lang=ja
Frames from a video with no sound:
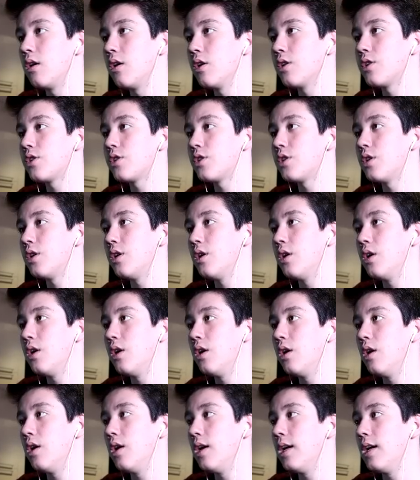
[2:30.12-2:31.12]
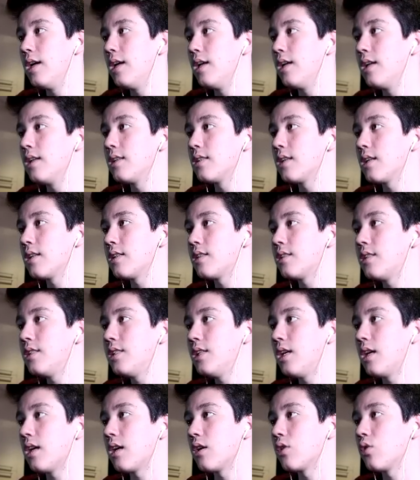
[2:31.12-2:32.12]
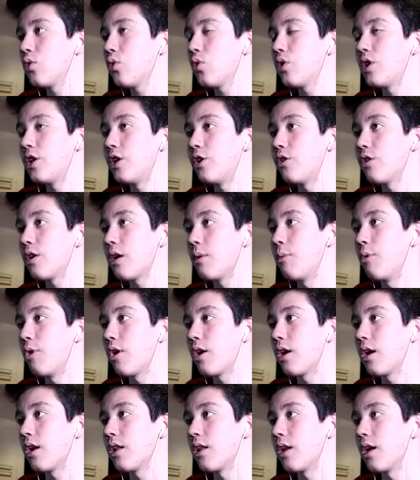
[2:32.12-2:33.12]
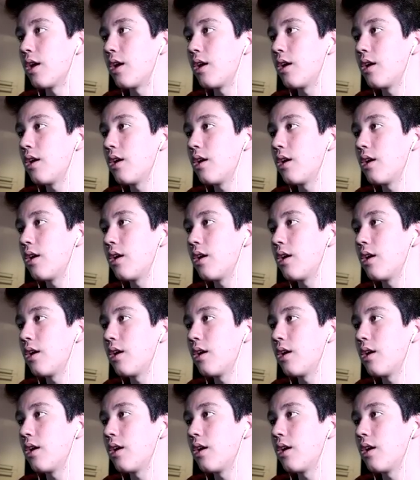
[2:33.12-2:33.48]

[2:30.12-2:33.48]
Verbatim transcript: よし。殺人犯がどこにいるのかもわからない。